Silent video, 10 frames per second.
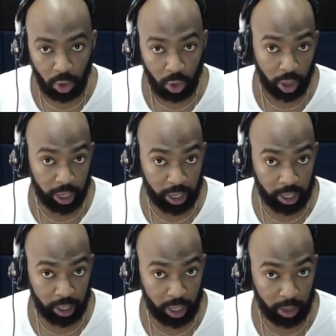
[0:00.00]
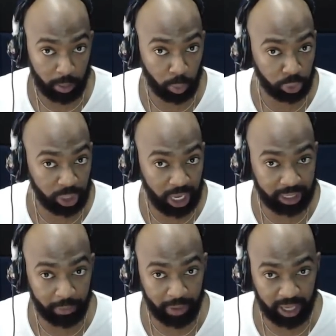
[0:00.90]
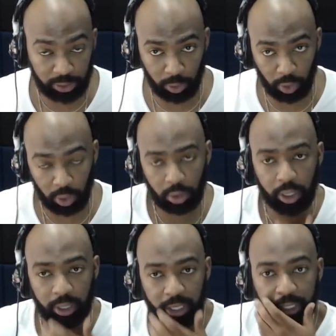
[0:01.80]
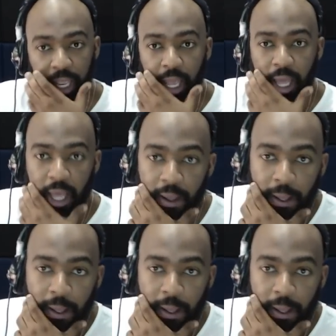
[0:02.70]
eh, mundial de béisbol en el día,